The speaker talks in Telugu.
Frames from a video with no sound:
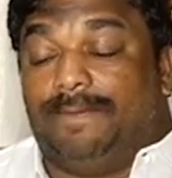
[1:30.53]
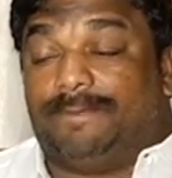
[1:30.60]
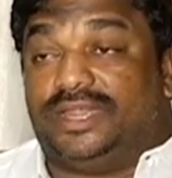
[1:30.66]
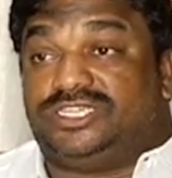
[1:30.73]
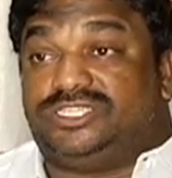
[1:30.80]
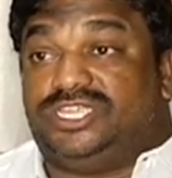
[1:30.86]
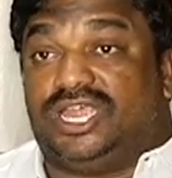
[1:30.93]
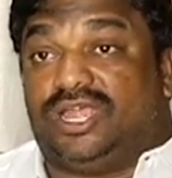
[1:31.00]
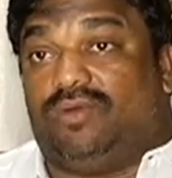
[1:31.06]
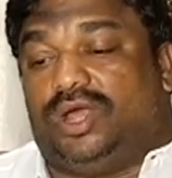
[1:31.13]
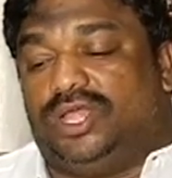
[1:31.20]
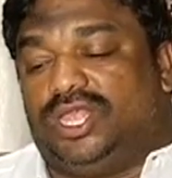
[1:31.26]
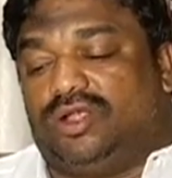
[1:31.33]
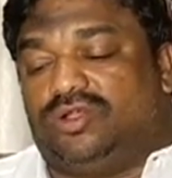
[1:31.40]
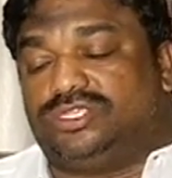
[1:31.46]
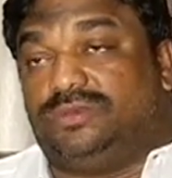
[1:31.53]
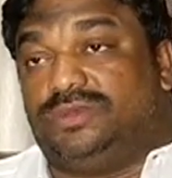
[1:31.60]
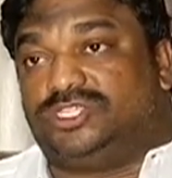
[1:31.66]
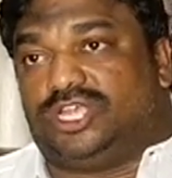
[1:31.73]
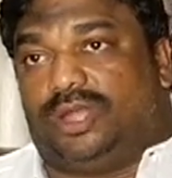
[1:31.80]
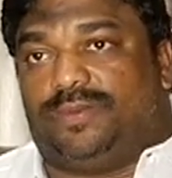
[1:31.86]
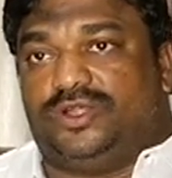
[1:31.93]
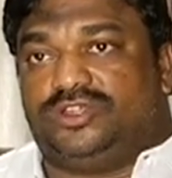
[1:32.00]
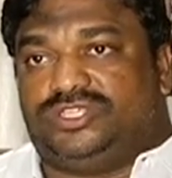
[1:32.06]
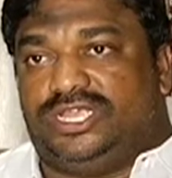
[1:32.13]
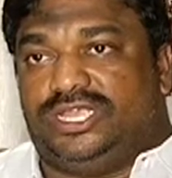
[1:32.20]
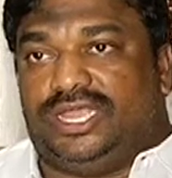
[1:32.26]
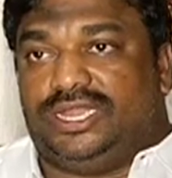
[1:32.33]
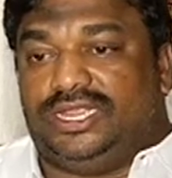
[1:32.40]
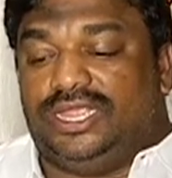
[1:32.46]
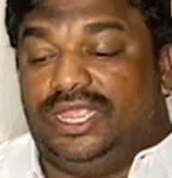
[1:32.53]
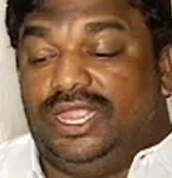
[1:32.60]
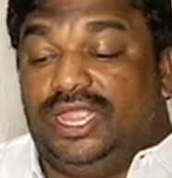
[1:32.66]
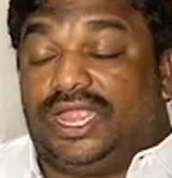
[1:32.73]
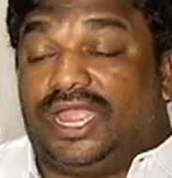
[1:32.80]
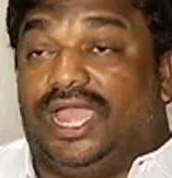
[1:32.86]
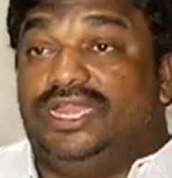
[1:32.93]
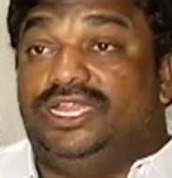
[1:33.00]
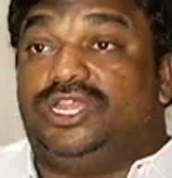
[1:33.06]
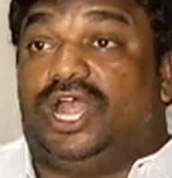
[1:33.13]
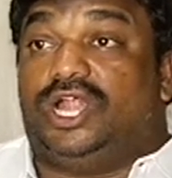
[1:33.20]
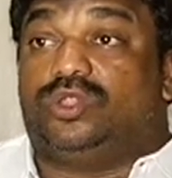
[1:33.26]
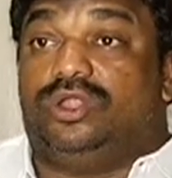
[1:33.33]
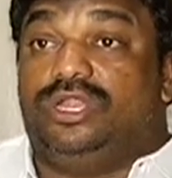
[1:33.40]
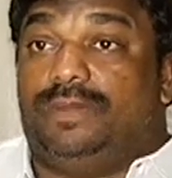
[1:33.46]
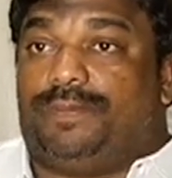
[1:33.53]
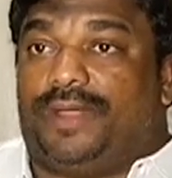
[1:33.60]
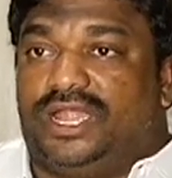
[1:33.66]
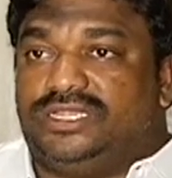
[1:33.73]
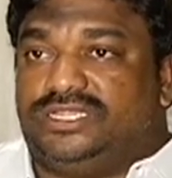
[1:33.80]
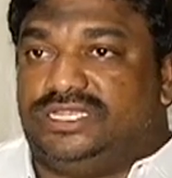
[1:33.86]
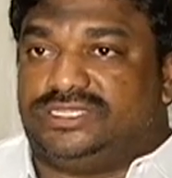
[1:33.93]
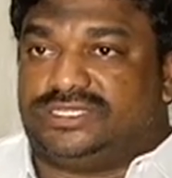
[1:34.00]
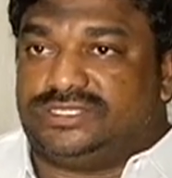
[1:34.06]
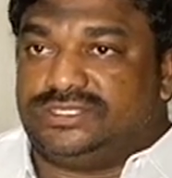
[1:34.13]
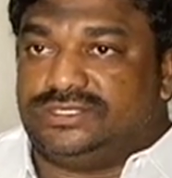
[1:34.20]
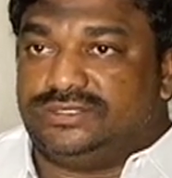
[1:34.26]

ప్రత్యేక వాదా కోసం మనం సపోర్ట్ చేయాలి కానీ నాట్ ఓన్లీ పార్టీస్